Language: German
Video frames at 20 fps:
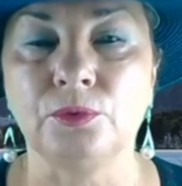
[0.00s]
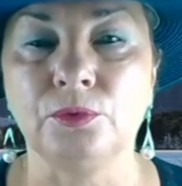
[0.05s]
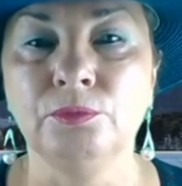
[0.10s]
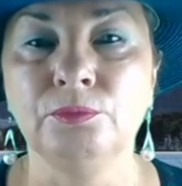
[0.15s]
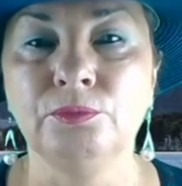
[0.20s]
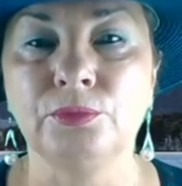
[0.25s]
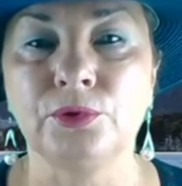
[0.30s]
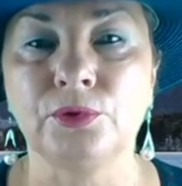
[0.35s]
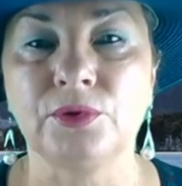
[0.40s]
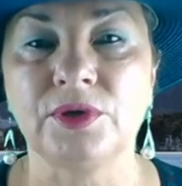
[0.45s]

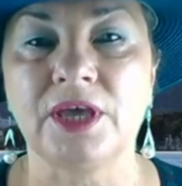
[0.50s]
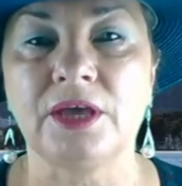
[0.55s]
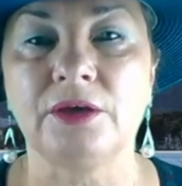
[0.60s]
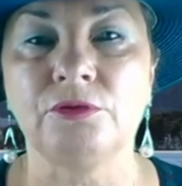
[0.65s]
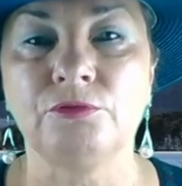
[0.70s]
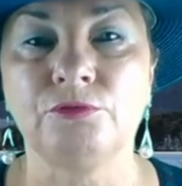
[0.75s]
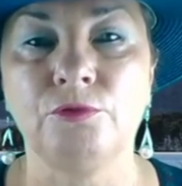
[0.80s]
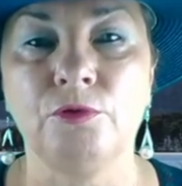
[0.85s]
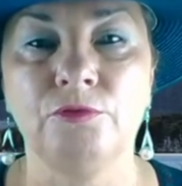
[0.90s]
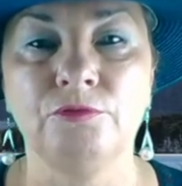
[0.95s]
Umbrüche,
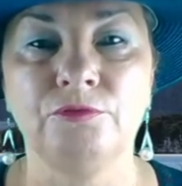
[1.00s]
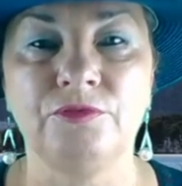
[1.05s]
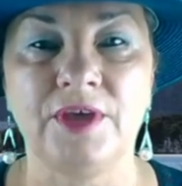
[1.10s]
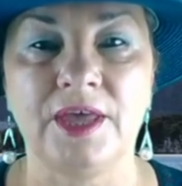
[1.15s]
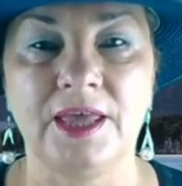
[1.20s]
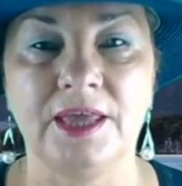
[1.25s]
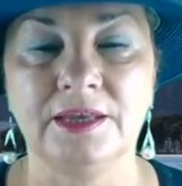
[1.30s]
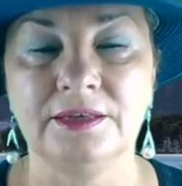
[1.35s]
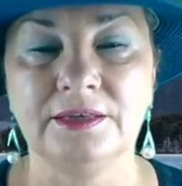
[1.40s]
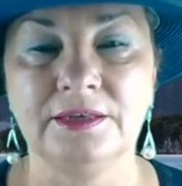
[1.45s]
von
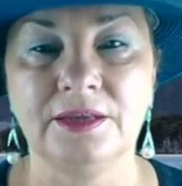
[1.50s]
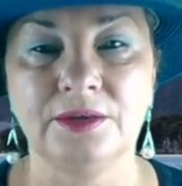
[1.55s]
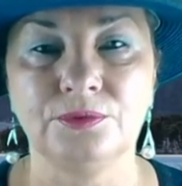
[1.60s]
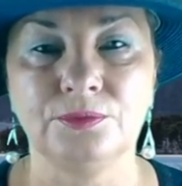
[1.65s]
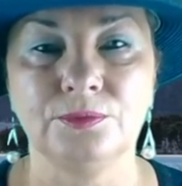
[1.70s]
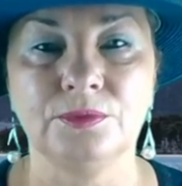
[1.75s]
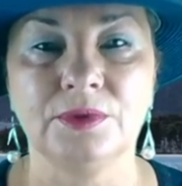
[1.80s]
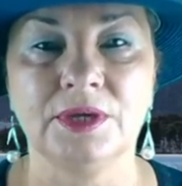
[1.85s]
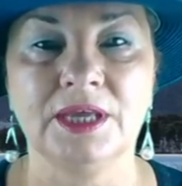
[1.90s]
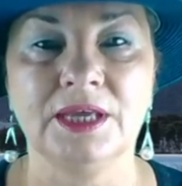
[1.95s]

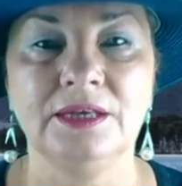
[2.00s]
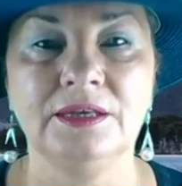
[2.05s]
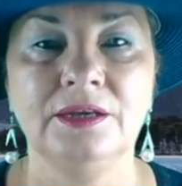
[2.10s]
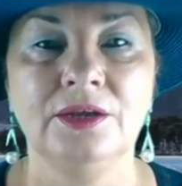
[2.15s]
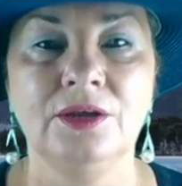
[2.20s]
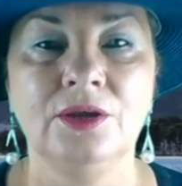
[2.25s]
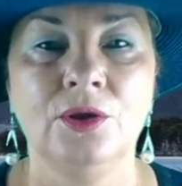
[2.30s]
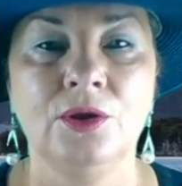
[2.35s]
Veränderungen